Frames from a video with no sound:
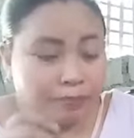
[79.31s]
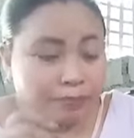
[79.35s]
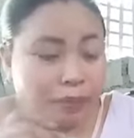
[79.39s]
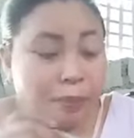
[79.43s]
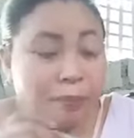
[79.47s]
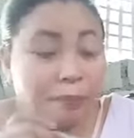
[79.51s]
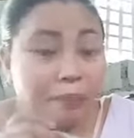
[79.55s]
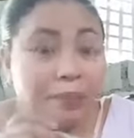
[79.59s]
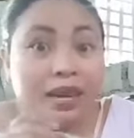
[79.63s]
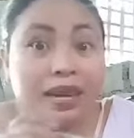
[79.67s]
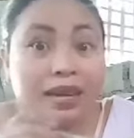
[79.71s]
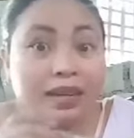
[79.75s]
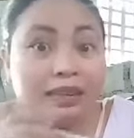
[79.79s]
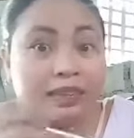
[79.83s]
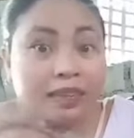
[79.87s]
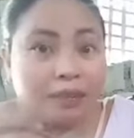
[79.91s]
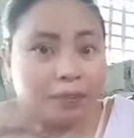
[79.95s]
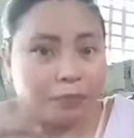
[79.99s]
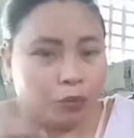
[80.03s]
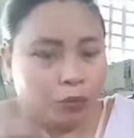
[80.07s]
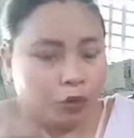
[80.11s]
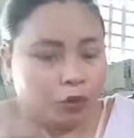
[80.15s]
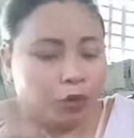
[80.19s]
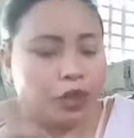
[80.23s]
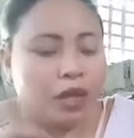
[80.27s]
Pampalasa
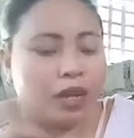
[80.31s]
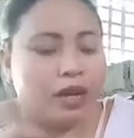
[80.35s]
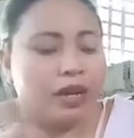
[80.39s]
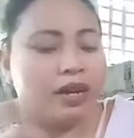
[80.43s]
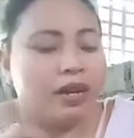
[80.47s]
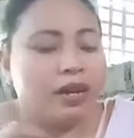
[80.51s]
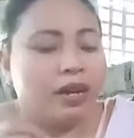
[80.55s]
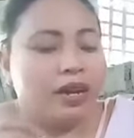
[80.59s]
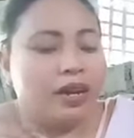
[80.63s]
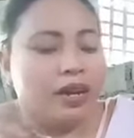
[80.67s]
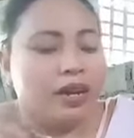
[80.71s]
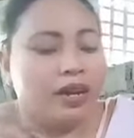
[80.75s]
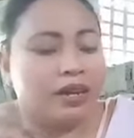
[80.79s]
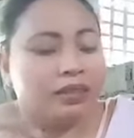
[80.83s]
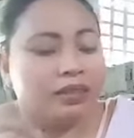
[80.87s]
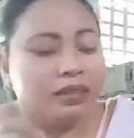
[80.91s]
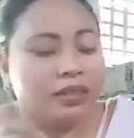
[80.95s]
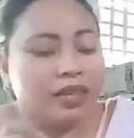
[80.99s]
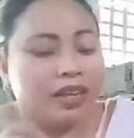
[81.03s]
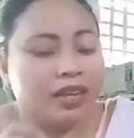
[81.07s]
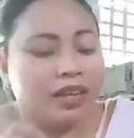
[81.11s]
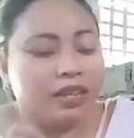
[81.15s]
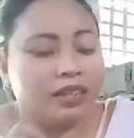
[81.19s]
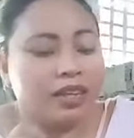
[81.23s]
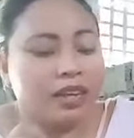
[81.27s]
po siya.
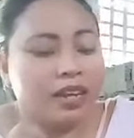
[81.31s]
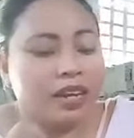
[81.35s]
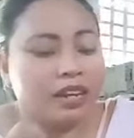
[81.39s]
And then,